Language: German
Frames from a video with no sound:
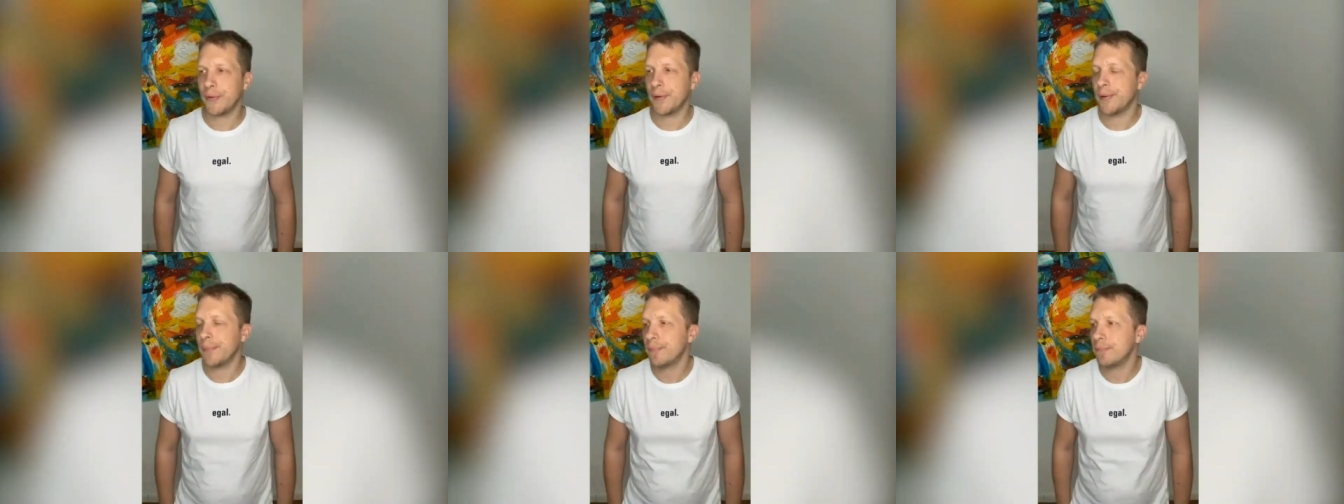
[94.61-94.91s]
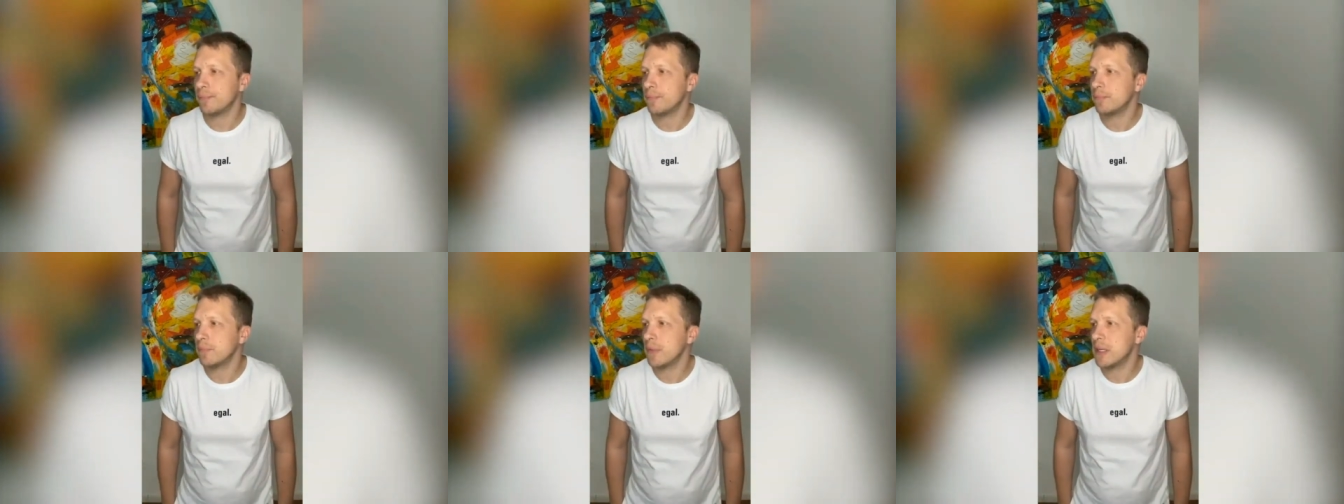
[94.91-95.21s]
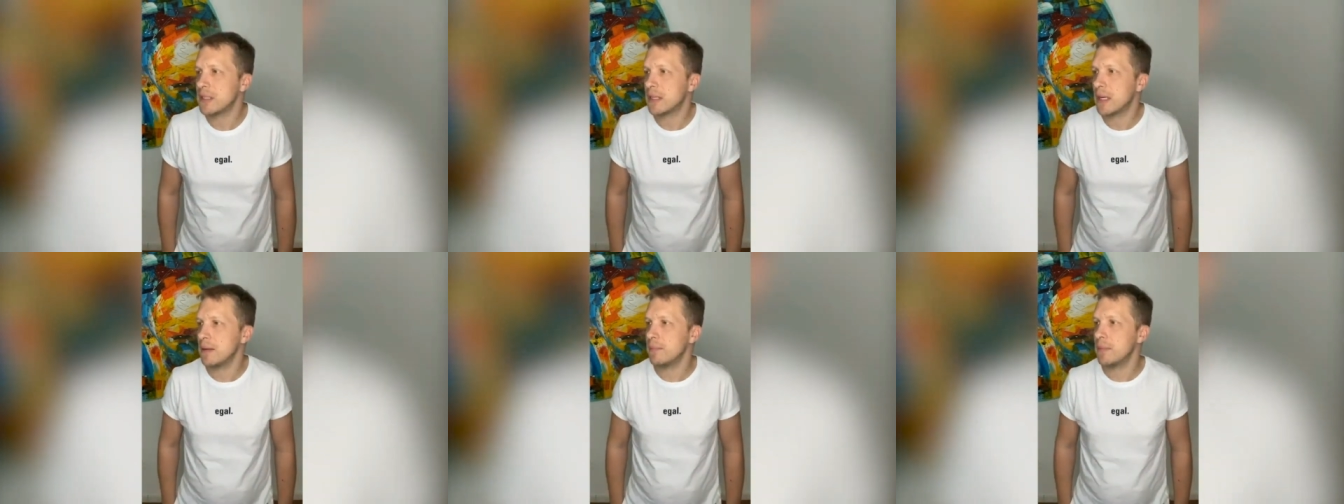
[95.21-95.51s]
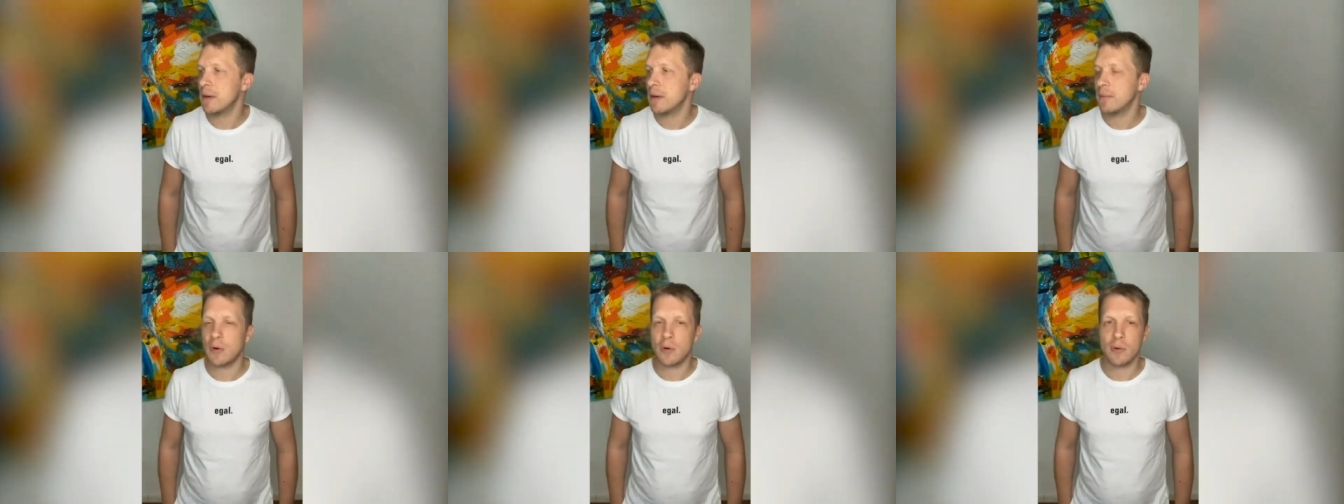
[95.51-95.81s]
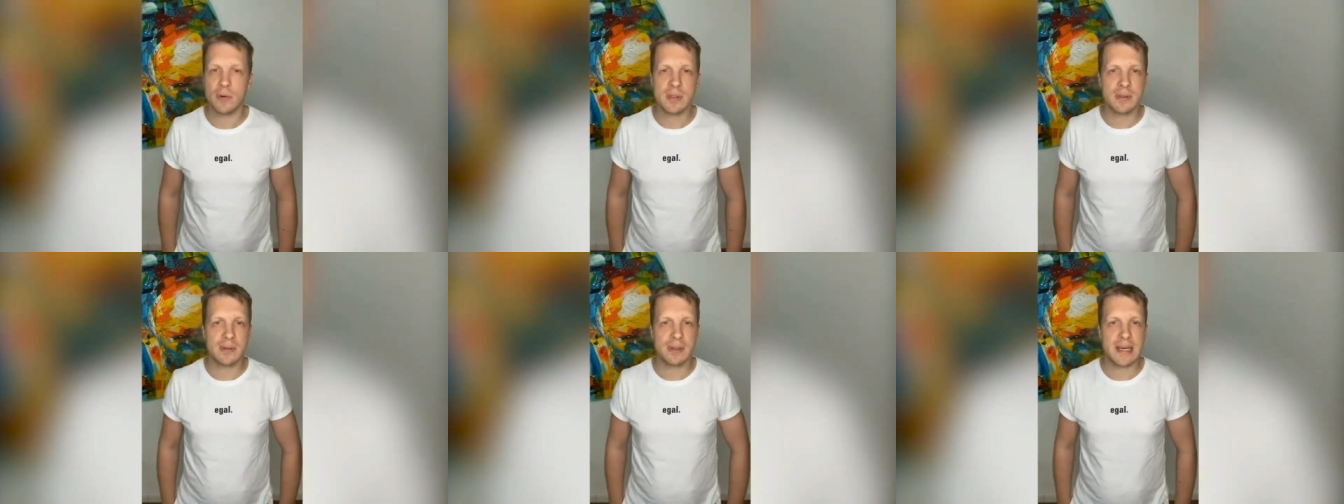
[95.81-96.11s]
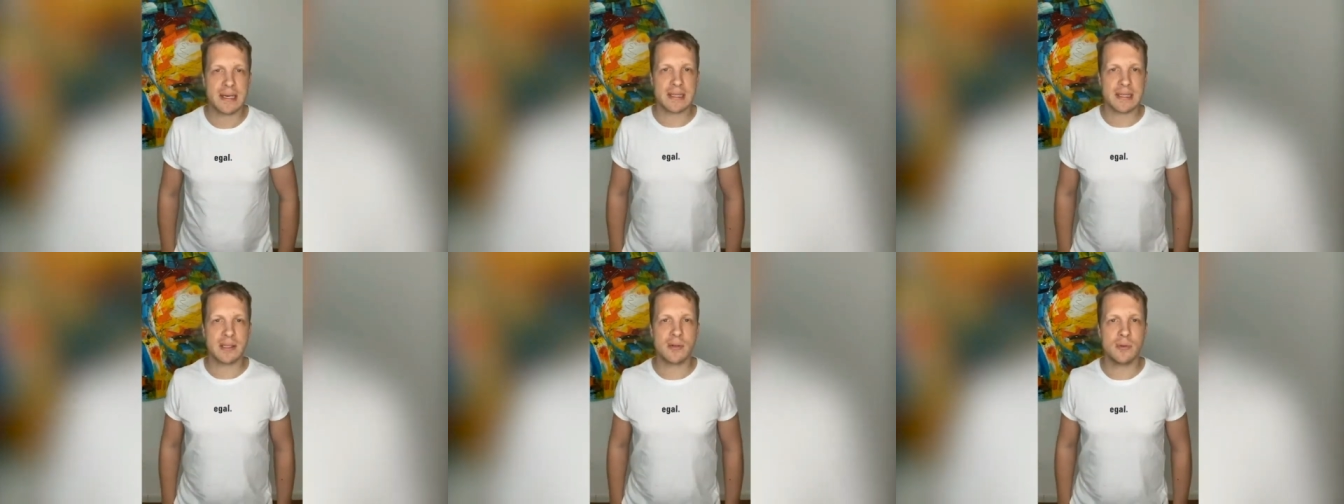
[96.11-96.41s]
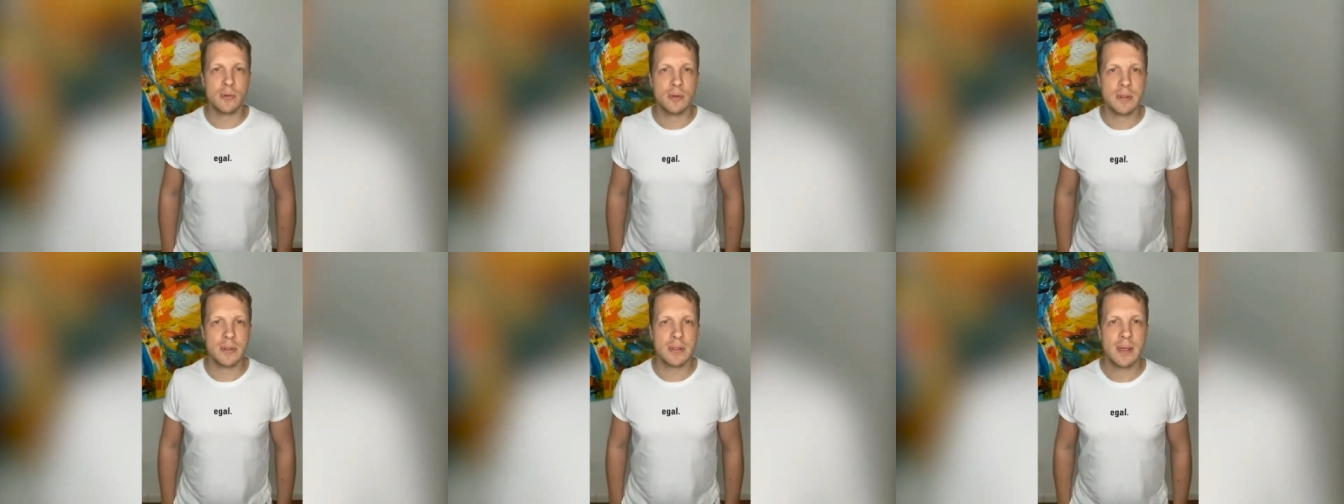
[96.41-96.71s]
ähm, es geht mir im Großen und Ganzen
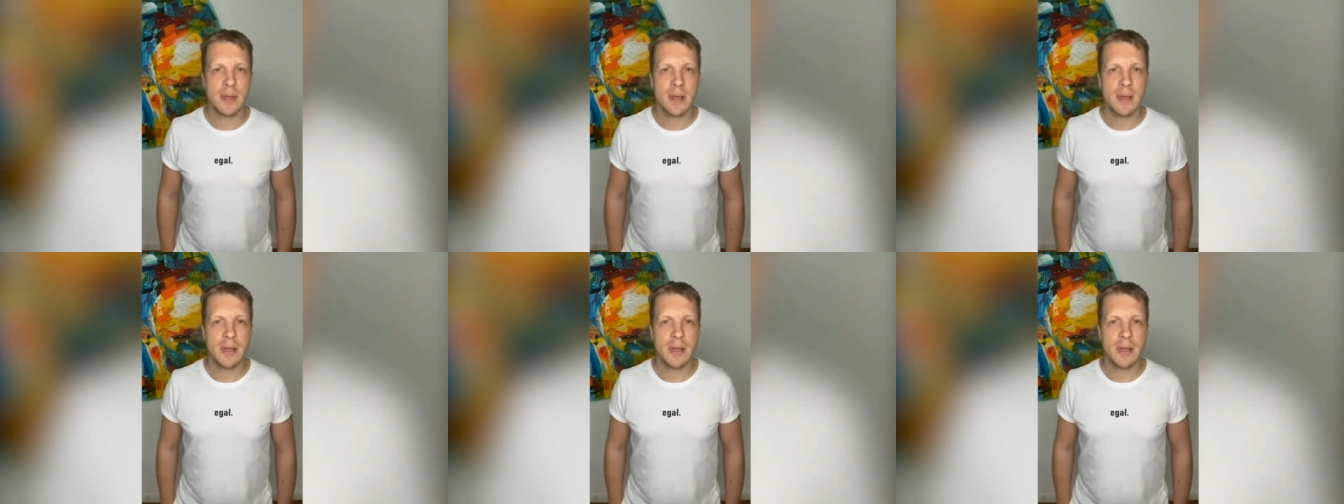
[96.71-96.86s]
gut.